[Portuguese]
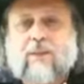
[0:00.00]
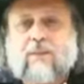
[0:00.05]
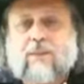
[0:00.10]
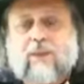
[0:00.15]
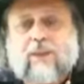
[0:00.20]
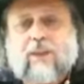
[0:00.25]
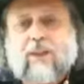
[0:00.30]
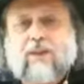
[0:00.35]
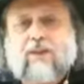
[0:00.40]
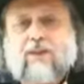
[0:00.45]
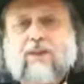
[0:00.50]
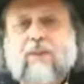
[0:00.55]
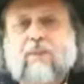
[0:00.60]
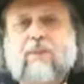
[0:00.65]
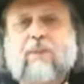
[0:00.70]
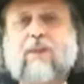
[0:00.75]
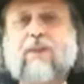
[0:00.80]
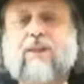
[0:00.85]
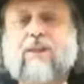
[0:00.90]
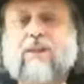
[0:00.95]
porque eles não
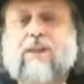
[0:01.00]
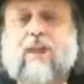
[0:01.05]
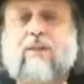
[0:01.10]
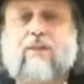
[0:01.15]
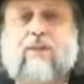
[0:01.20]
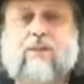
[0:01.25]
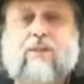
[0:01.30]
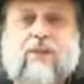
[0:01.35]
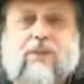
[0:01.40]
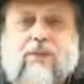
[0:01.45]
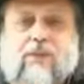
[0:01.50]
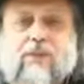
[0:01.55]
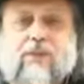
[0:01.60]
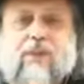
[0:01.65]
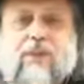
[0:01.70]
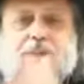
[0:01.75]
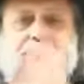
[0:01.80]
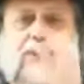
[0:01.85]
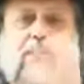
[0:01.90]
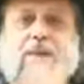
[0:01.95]
pensavam nisso
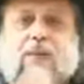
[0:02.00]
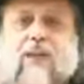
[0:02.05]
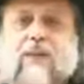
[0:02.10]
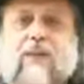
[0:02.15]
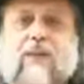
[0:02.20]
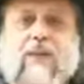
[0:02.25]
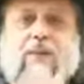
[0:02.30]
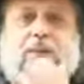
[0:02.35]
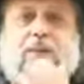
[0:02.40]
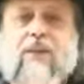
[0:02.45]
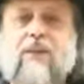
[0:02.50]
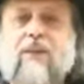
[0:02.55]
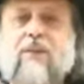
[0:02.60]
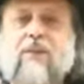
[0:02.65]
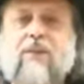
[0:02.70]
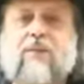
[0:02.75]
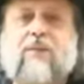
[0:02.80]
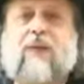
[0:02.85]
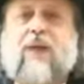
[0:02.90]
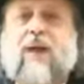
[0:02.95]
com essas
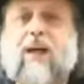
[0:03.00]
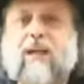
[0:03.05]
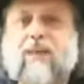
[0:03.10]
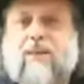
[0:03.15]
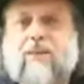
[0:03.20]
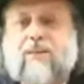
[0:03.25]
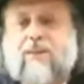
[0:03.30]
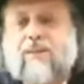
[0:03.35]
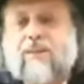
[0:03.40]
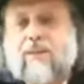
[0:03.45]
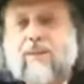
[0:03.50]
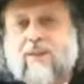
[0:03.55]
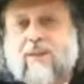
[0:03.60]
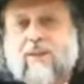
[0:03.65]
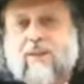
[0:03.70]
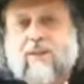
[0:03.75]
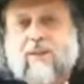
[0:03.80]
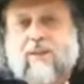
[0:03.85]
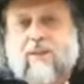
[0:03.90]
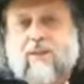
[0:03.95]
categorias duais
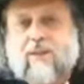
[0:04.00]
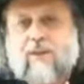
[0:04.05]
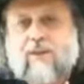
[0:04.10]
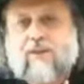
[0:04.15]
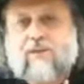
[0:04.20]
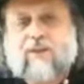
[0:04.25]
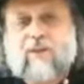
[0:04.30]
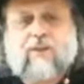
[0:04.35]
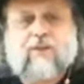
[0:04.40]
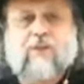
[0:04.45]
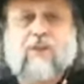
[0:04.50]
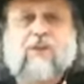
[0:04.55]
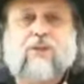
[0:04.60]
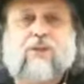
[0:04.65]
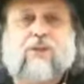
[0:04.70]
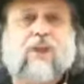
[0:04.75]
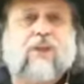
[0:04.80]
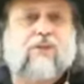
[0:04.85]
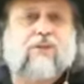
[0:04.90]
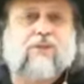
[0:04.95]
foi nos
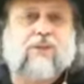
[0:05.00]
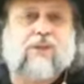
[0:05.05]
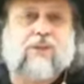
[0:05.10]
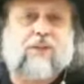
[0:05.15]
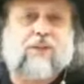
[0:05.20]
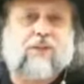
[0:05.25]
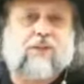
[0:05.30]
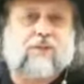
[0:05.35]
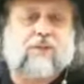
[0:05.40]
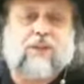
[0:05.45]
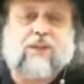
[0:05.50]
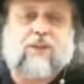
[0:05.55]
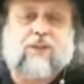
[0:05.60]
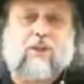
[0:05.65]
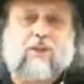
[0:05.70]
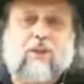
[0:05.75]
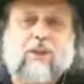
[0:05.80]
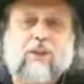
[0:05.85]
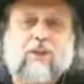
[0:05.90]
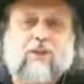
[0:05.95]
Estados Unidos,
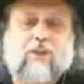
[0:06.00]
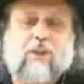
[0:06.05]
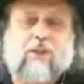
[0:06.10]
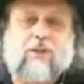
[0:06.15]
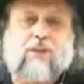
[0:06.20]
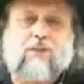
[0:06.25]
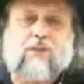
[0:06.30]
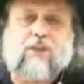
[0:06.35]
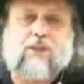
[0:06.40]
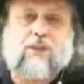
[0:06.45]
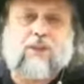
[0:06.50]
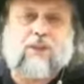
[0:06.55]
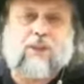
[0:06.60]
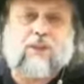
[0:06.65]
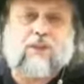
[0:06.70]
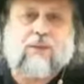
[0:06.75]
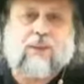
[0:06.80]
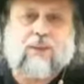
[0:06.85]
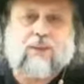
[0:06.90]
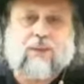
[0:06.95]
especialmente com a
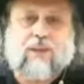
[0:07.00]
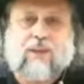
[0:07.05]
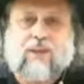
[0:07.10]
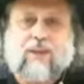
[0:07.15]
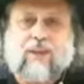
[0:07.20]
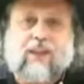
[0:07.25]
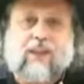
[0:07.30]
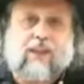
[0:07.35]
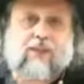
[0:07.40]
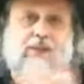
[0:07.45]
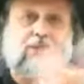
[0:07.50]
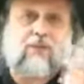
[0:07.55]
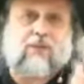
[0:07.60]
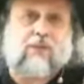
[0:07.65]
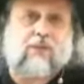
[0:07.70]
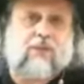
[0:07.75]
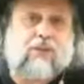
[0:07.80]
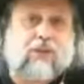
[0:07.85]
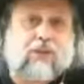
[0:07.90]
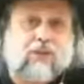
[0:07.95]
divisão entre
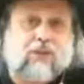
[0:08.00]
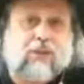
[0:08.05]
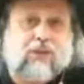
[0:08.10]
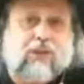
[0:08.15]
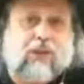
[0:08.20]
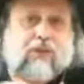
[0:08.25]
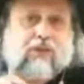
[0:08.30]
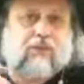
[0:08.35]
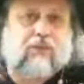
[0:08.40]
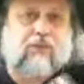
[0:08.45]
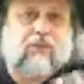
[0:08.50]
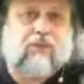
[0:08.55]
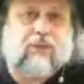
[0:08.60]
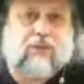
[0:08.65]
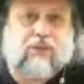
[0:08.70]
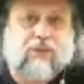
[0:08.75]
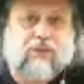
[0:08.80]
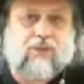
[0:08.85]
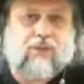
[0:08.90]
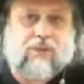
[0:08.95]
criacionismo e
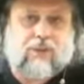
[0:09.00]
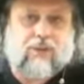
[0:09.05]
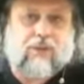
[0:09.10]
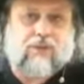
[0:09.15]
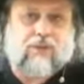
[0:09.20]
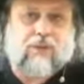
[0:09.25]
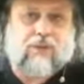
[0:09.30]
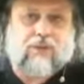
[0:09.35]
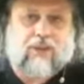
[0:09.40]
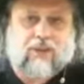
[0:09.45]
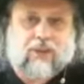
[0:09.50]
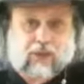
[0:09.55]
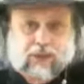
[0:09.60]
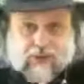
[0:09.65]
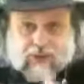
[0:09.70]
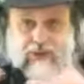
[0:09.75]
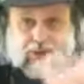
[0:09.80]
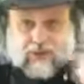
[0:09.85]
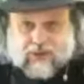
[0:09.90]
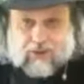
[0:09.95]
evolucionismo, essa
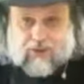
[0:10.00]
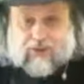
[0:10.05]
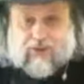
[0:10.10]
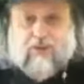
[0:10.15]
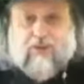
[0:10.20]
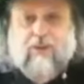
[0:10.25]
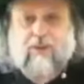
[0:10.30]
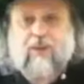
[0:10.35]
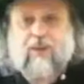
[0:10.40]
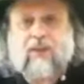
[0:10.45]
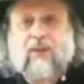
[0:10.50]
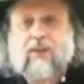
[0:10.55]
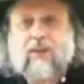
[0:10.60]
idiotice,